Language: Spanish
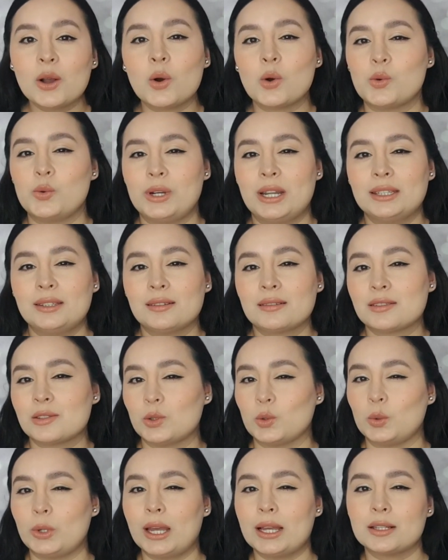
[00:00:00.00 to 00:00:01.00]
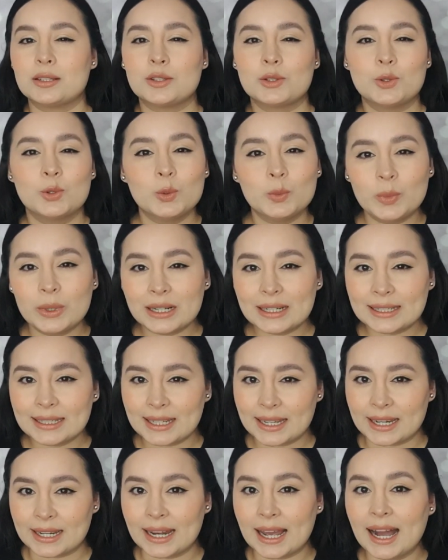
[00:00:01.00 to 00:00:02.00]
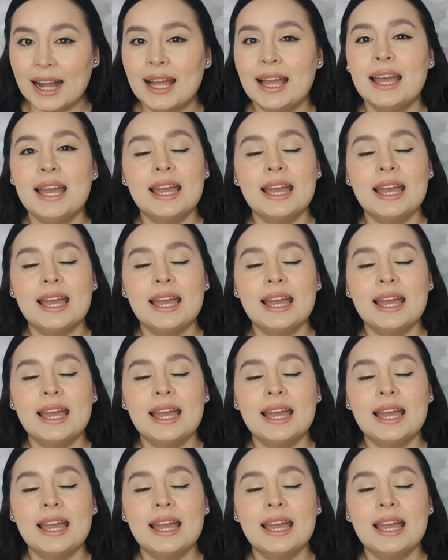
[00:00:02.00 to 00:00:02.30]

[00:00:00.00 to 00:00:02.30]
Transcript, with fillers: con una textura súper ligera